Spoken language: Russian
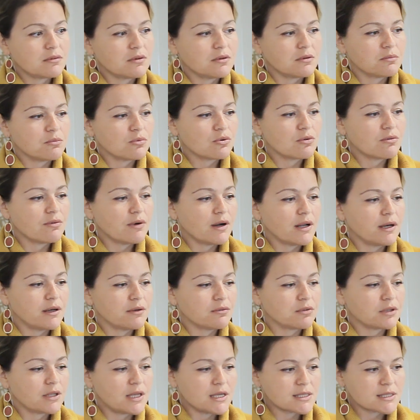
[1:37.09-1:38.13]
Э, буквально
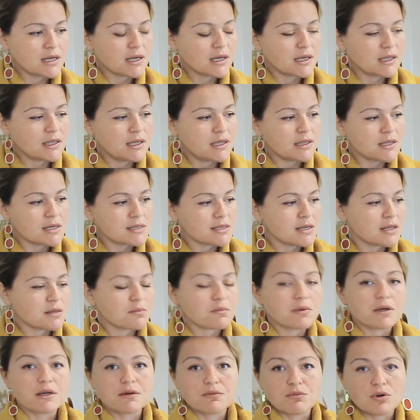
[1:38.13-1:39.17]
вот несколько дней назад
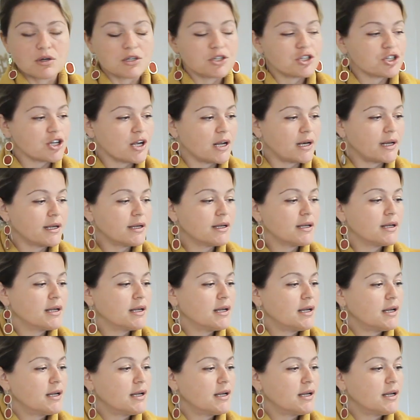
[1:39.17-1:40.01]
мы его отжали.